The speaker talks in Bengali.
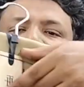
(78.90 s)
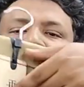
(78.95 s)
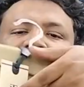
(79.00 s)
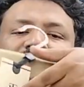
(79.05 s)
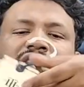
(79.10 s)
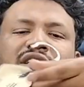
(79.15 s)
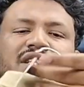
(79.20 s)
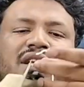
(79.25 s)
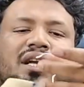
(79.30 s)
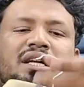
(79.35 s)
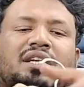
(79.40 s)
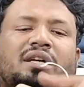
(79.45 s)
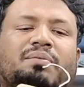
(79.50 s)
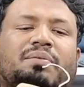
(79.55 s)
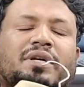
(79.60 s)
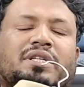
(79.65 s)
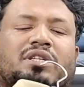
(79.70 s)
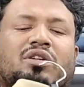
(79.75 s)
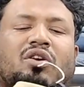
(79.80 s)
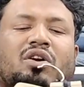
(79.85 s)
হান্ড্রেড পার্সেন্ট
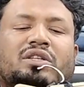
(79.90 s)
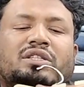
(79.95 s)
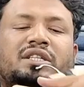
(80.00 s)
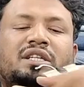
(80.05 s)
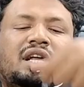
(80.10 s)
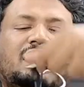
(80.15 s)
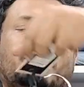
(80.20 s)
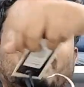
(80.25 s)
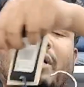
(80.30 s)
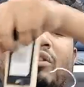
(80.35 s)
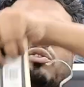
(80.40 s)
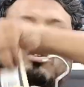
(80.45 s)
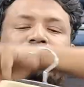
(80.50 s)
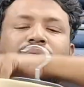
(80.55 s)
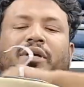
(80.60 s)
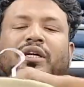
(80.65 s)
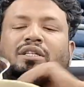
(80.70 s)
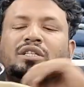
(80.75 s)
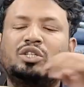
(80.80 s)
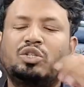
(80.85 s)
অরিজিনাল মাত্র পেয়েছি
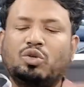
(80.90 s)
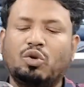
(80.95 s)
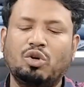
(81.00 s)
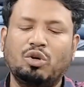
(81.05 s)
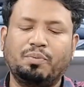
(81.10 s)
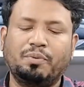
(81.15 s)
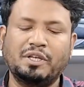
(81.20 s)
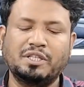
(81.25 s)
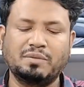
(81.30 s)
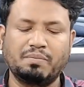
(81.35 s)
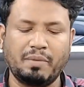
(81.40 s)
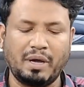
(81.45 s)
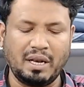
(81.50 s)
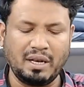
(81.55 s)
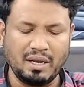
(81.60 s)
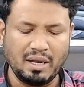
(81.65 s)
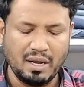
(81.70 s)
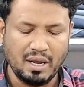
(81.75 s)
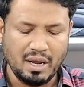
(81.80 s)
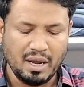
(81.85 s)
ষোলো পিস মাল
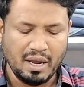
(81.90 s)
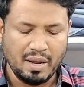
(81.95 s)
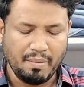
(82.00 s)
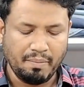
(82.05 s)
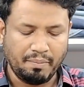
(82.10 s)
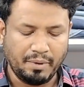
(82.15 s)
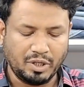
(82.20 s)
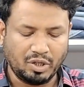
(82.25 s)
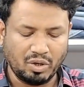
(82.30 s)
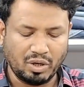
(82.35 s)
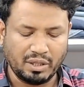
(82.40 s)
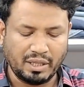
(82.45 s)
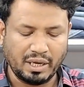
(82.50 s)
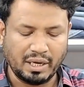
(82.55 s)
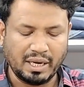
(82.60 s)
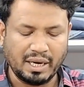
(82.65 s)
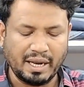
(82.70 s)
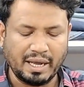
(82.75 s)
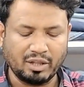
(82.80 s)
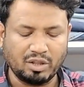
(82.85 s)
পিছনে দেখেন
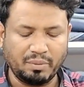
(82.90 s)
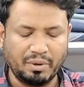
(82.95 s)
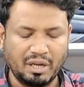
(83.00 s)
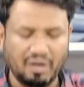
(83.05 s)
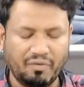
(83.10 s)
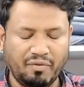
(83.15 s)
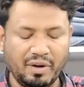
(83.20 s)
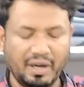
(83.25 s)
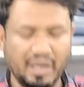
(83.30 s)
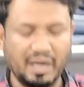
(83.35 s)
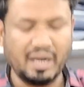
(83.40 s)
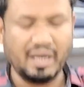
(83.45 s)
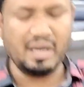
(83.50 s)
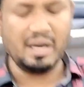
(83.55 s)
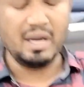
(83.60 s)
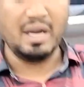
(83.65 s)
একদম হিল ফিগারের তো